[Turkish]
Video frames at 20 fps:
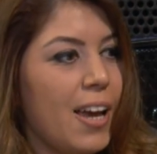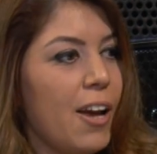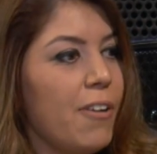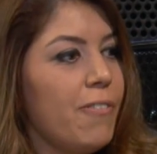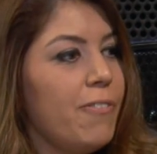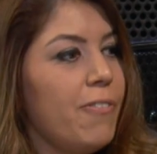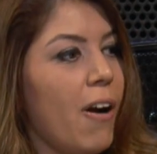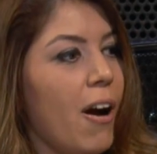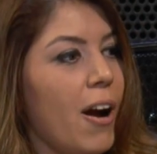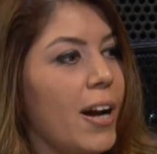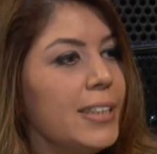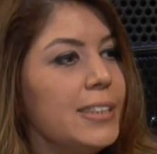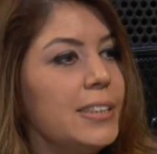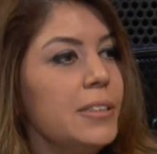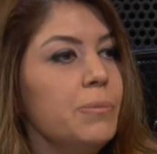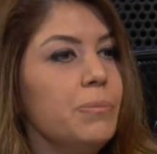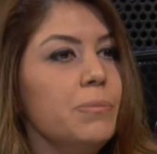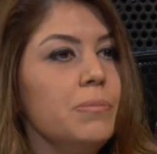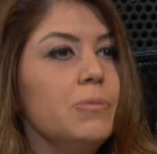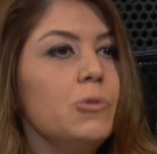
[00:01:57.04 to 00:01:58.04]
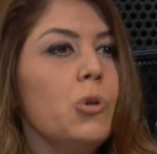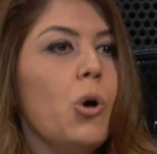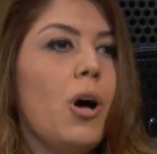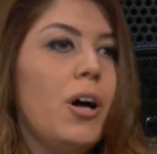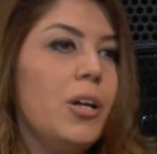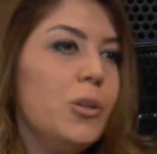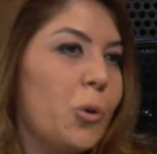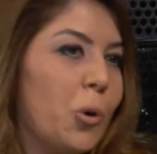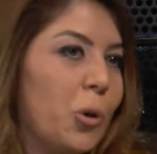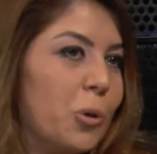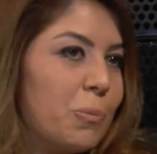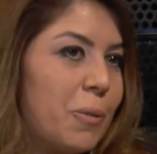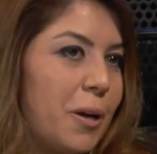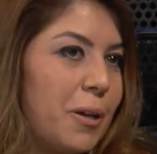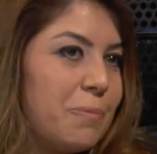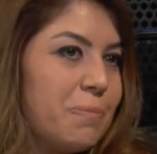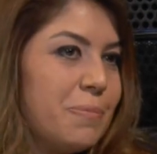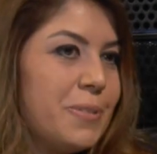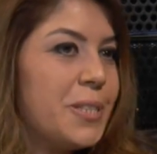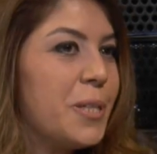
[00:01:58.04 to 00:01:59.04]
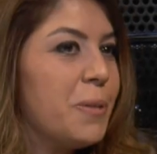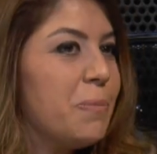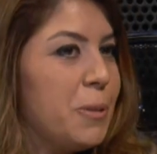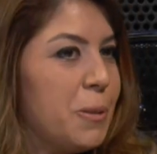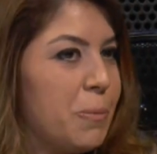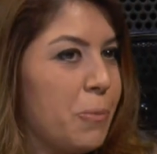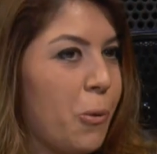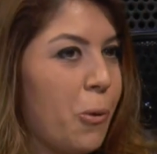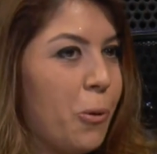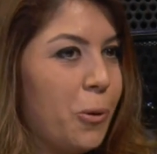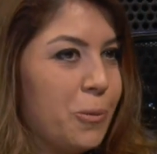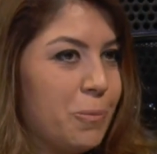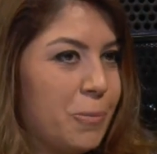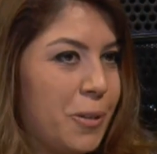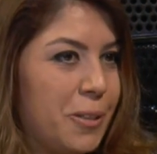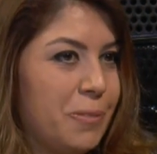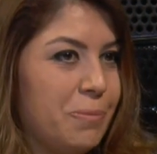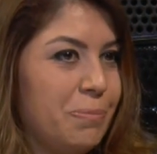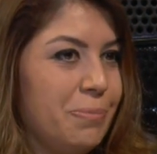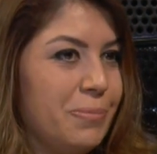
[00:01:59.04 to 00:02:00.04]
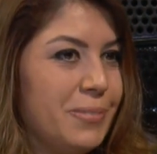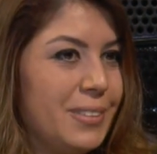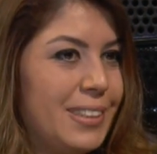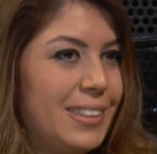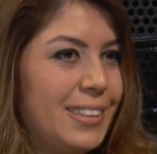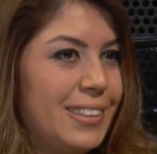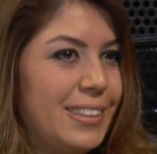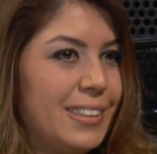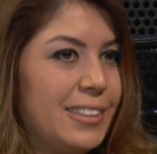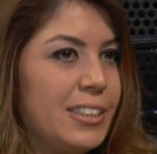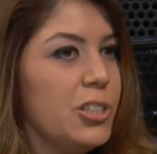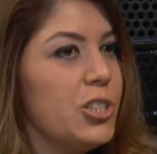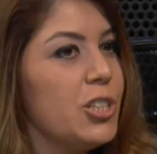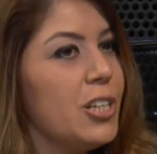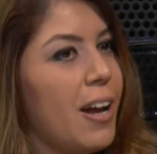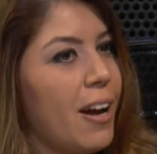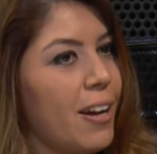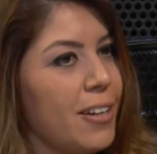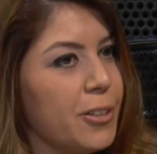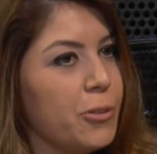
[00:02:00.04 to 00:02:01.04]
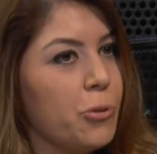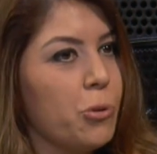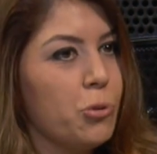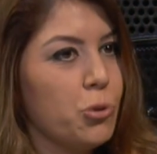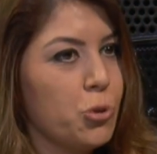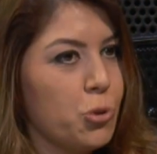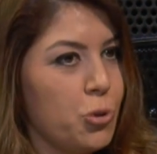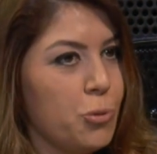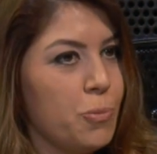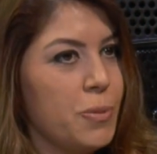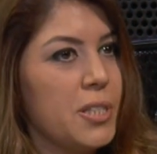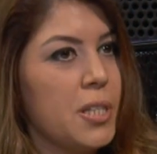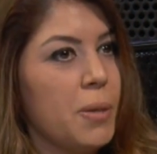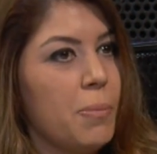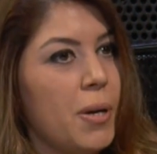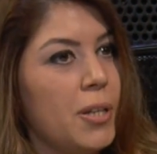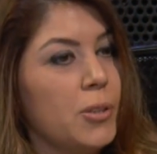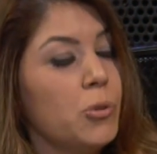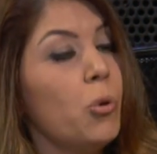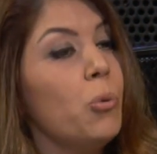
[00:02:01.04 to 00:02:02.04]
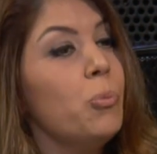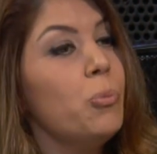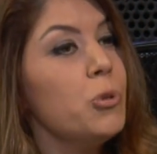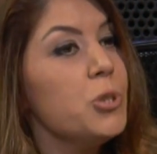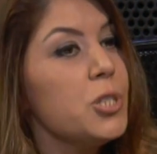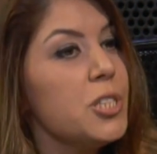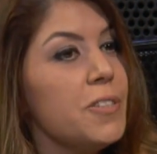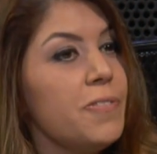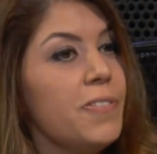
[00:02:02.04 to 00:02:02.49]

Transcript: Farkım doğal olmam, samimi olmam, e, kişilerle görüştüğüm zaman o pozitif